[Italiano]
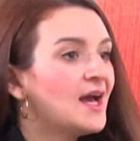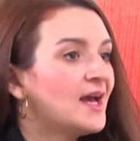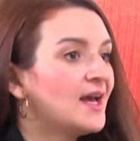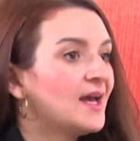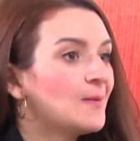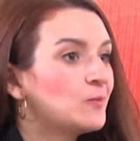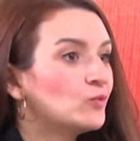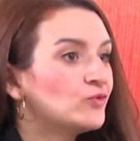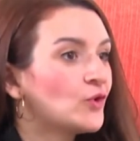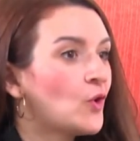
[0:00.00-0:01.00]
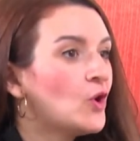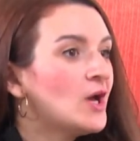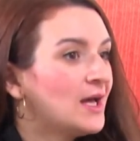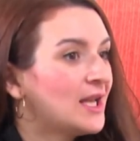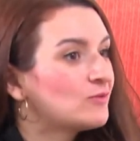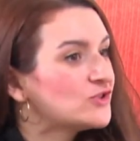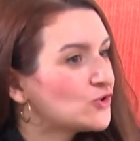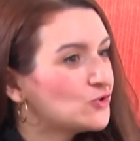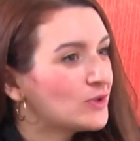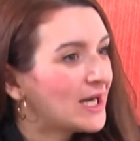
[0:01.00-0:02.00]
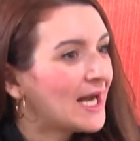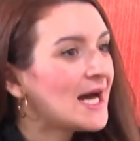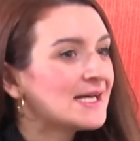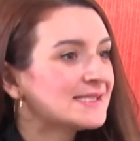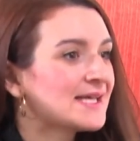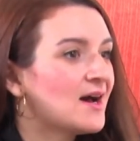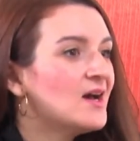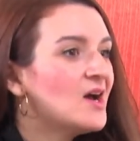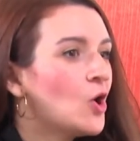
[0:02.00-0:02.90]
eh, appunto l'acquisto di una casa,